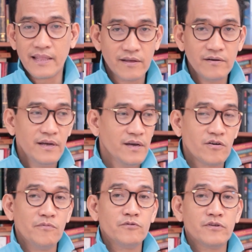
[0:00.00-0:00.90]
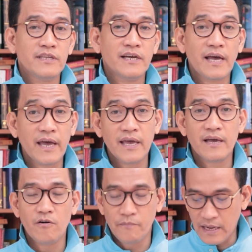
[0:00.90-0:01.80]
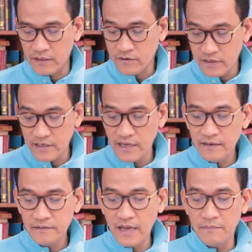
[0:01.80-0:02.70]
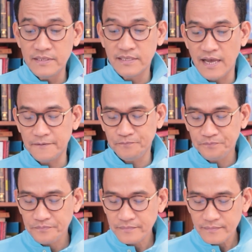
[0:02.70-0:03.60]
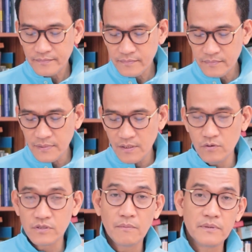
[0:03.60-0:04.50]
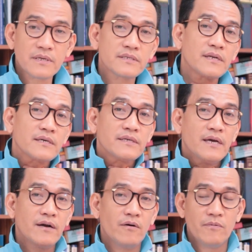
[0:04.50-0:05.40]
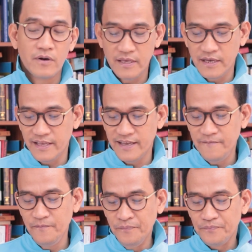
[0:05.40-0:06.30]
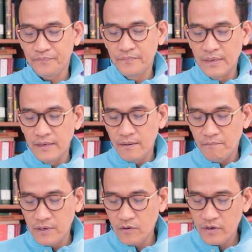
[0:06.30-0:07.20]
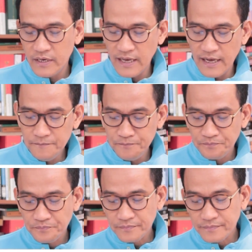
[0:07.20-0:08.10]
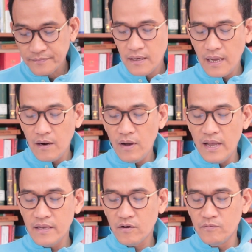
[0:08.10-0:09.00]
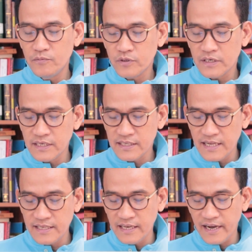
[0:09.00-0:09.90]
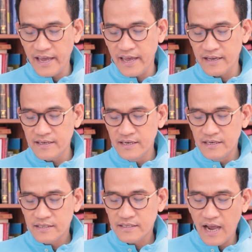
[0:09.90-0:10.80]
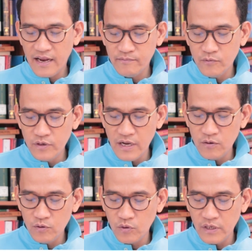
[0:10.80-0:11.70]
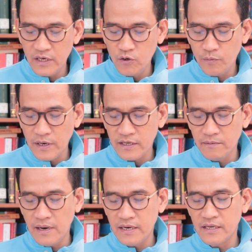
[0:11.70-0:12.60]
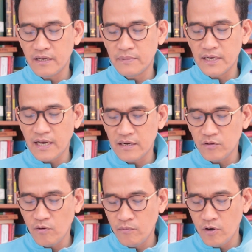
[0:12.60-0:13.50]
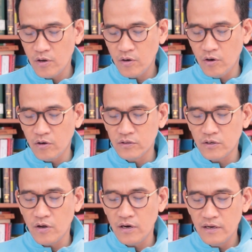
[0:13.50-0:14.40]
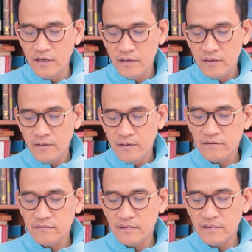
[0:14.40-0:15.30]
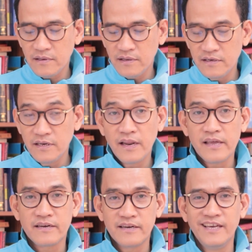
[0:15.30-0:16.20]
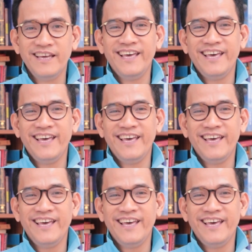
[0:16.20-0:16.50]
Atau komputernya enggak hang, operatornya yang enggak bisa kok sampai terselak saya ngomongnya ya. Menurut dia, kalau hanya komputernya saja yang hang, sangat mudah untuk dihidupkan kembali dengan menekan tombol Control Alt Delete.